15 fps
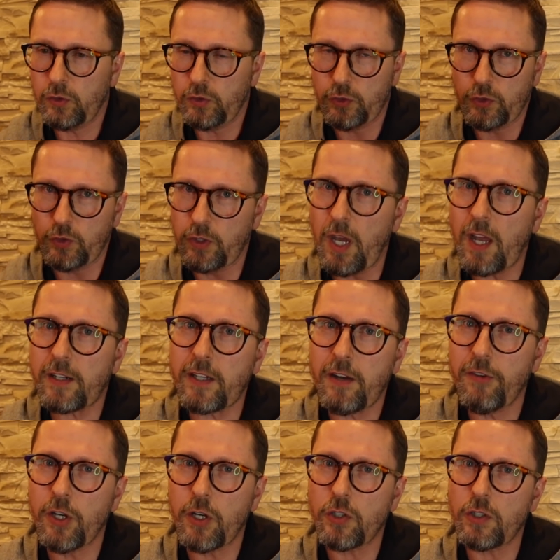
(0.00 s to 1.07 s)
С ярко
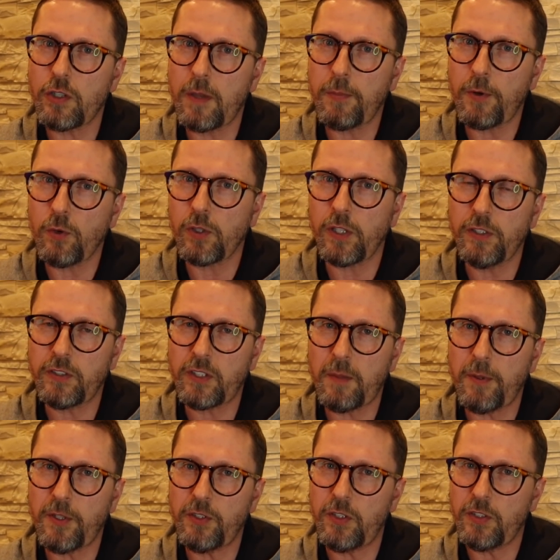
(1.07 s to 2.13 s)
выраженной проукраинской
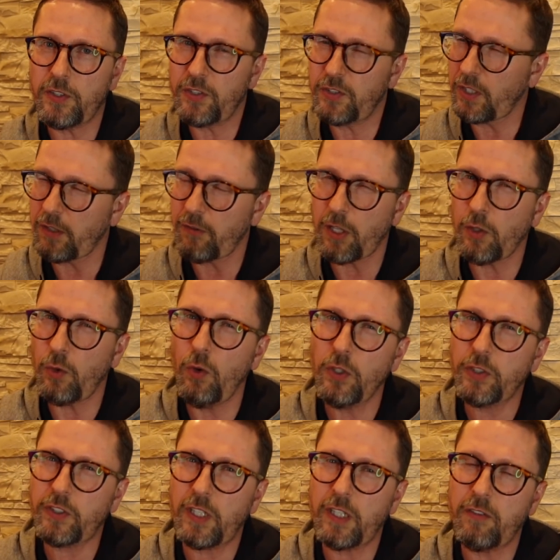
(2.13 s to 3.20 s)
позиции задавал
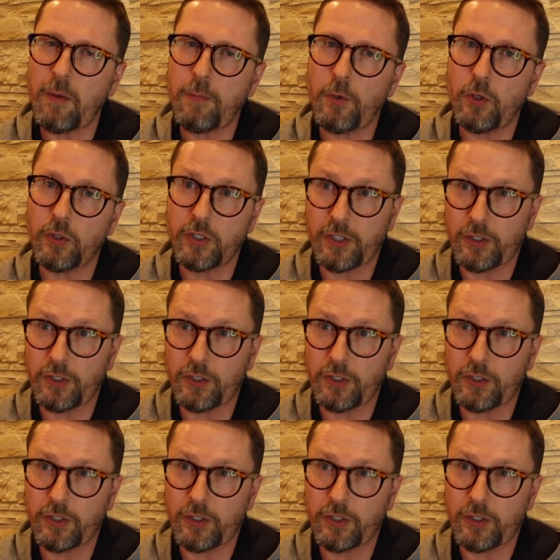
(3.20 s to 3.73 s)
острые вопросы.